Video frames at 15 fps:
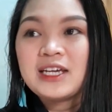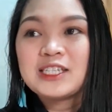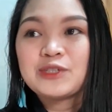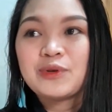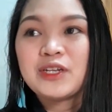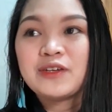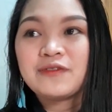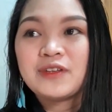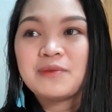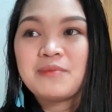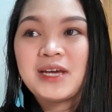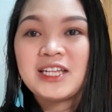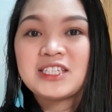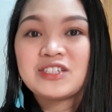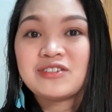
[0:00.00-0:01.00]
It's one of the
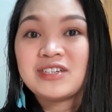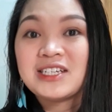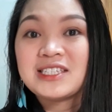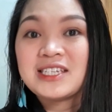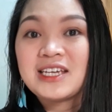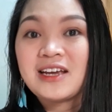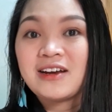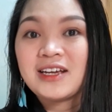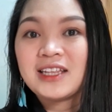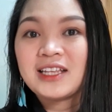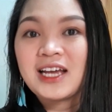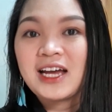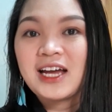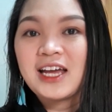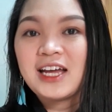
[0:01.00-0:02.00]
main streets here in
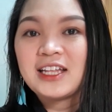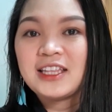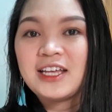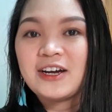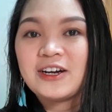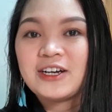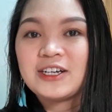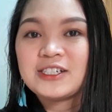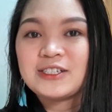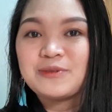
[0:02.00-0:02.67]
Cagayan de Oro.